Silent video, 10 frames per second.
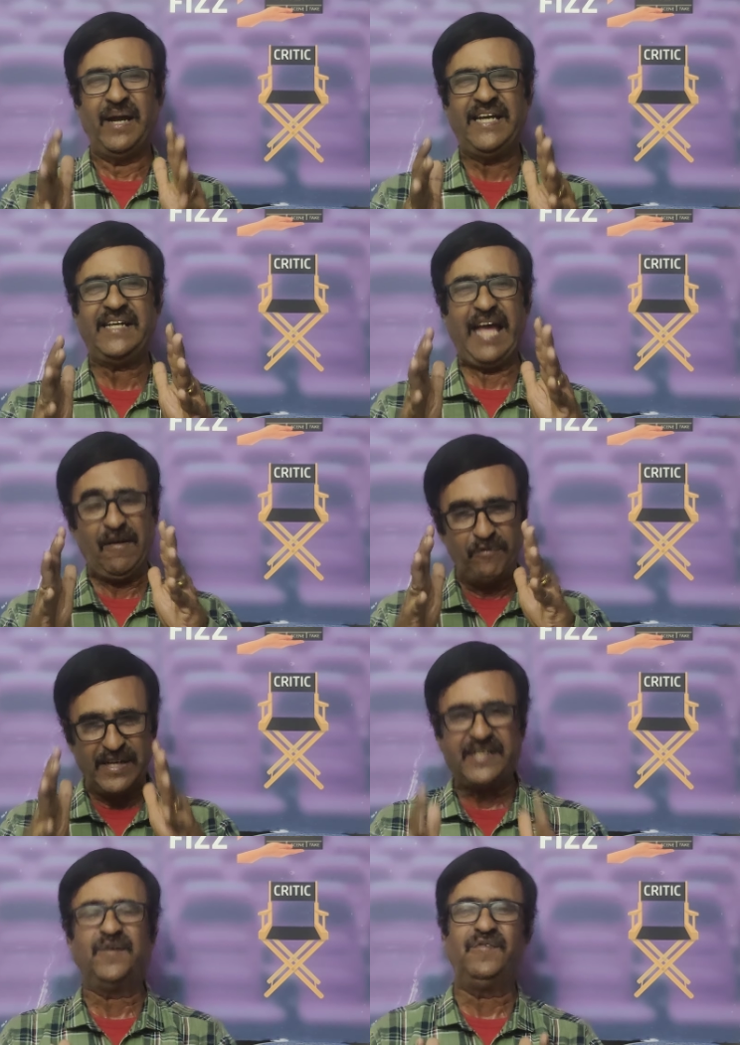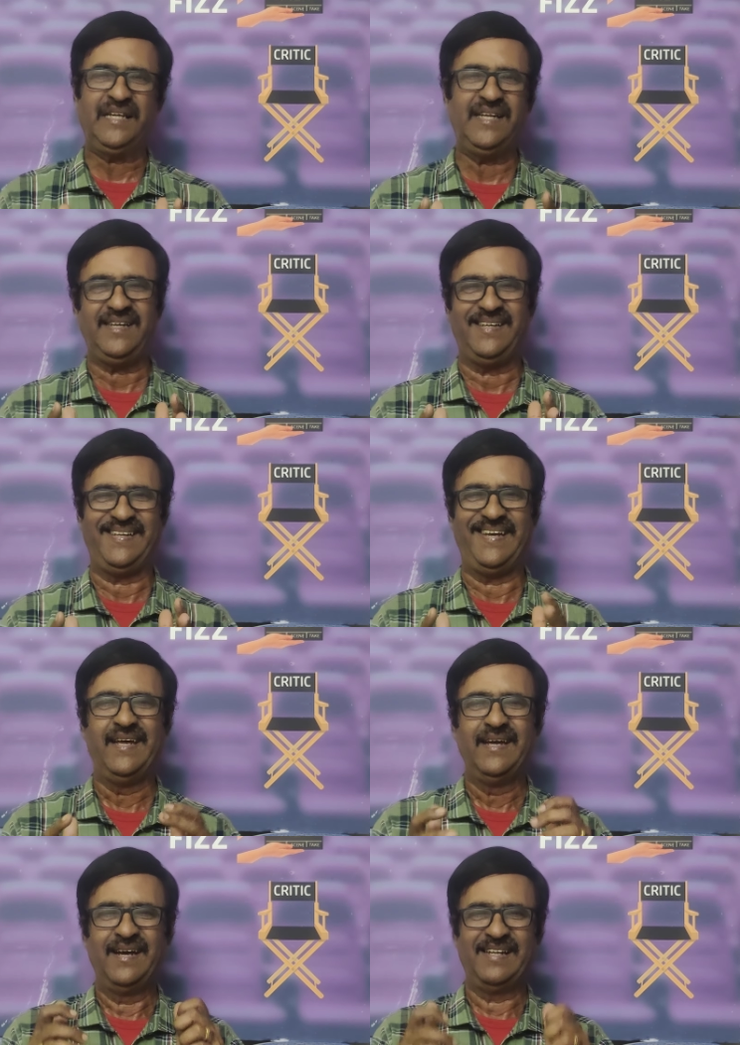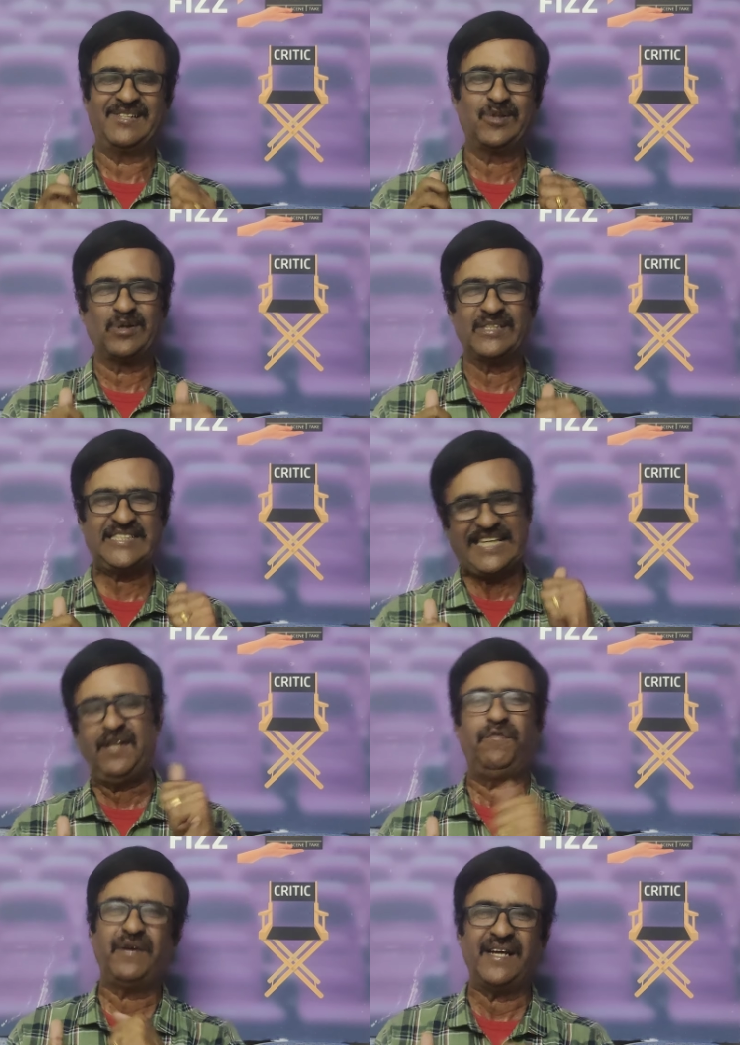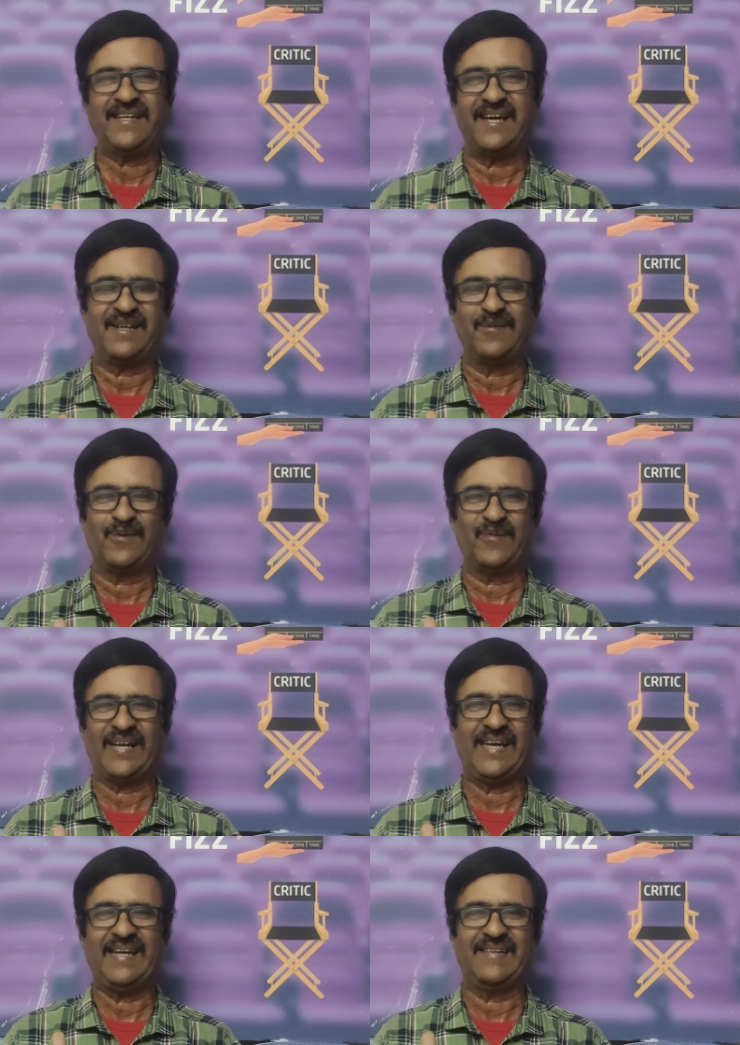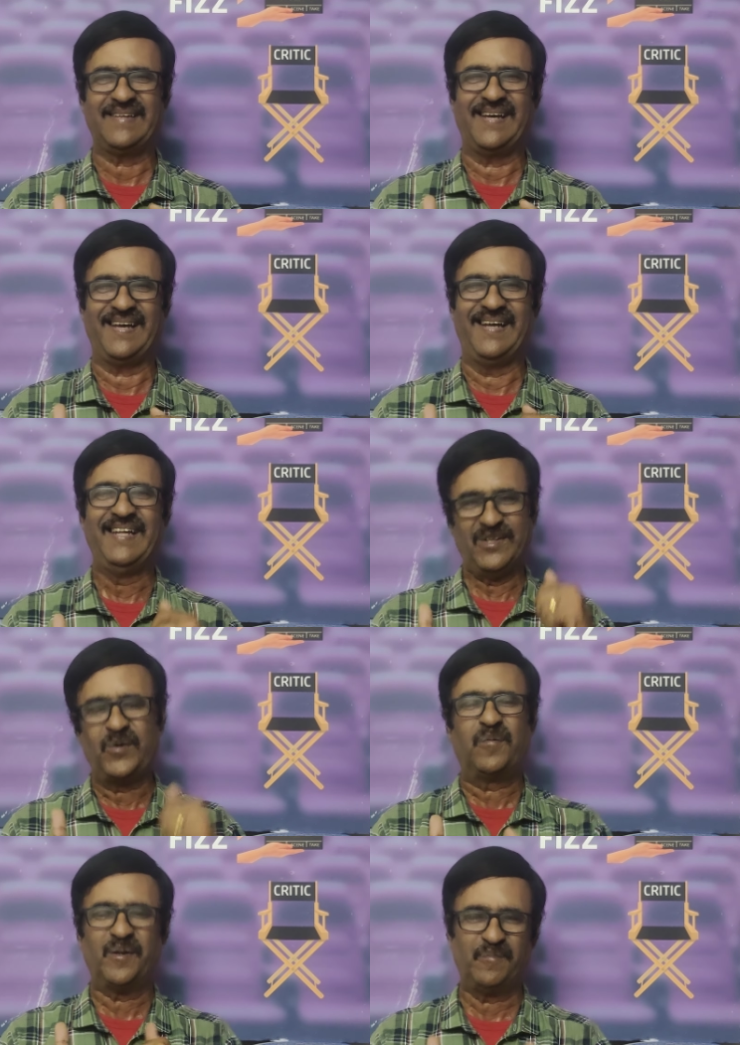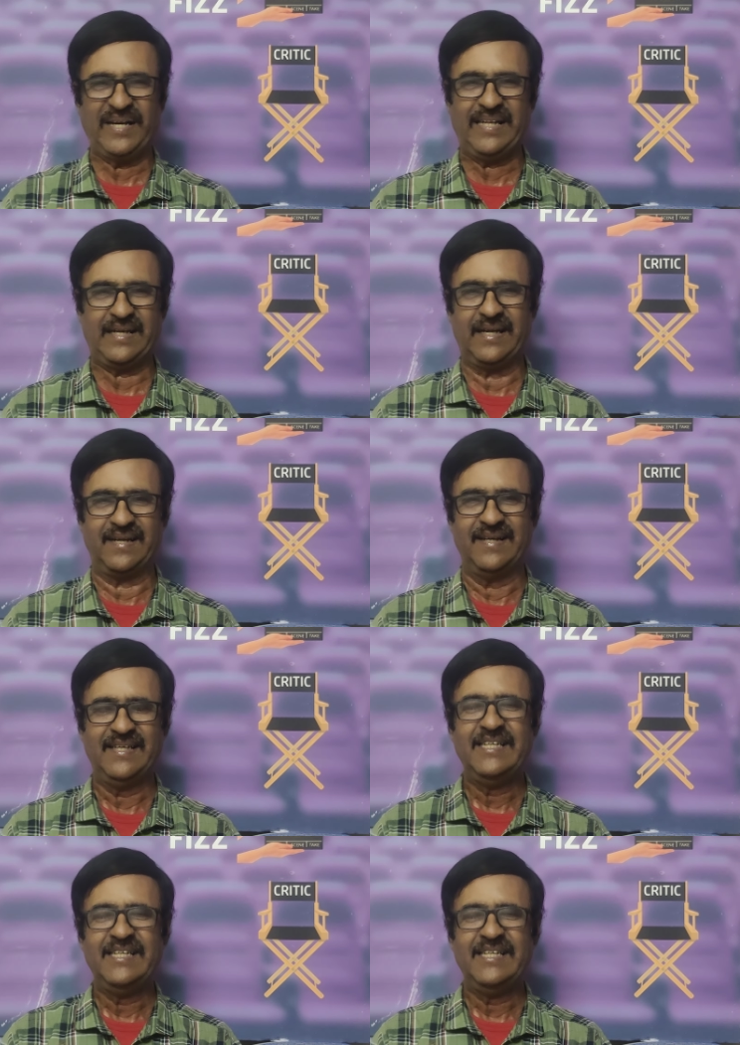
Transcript: மேட் இட் எஃபெக்டிவ்லி என்ன சொல்கிறது சிக்னிஃபிகண்ட்டான ஒரு வகையில் அதை நிரூபணம் பண்ணியிருக்காரு